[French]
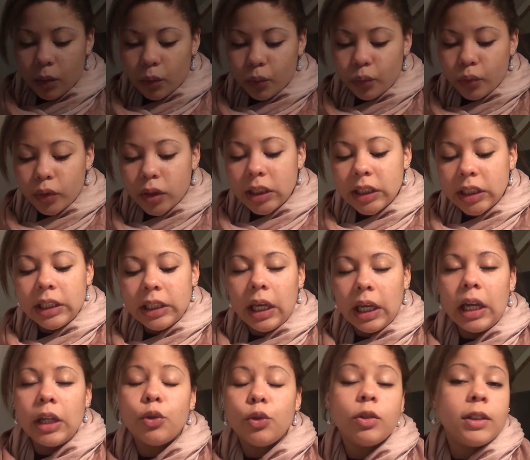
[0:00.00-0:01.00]
Tout ce qui
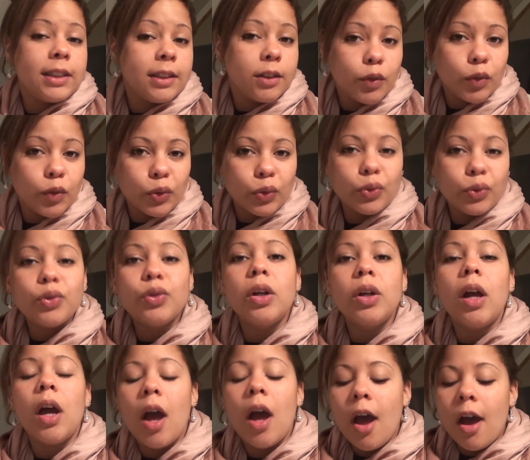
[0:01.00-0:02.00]
est doting tool,
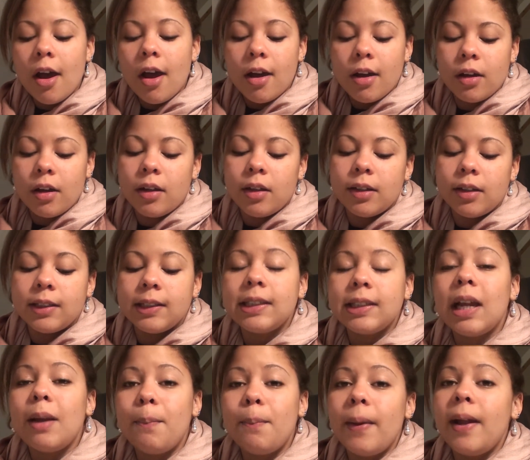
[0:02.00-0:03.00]
euh,
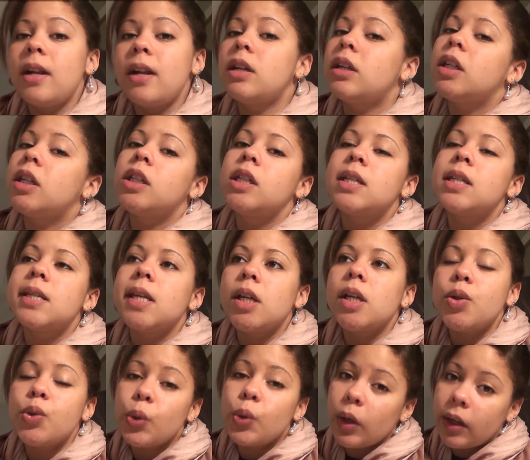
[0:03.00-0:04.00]
scalpel, j'achète ça
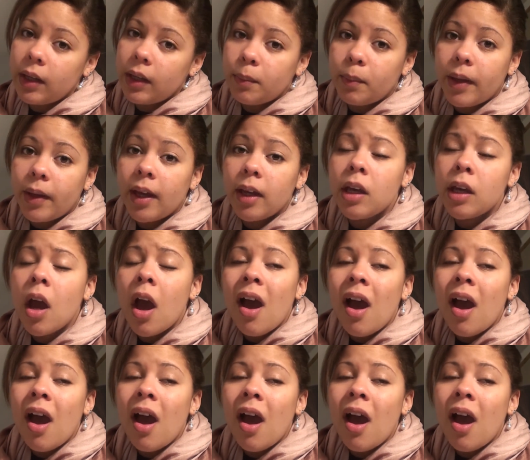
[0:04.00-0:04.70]
sur eBay.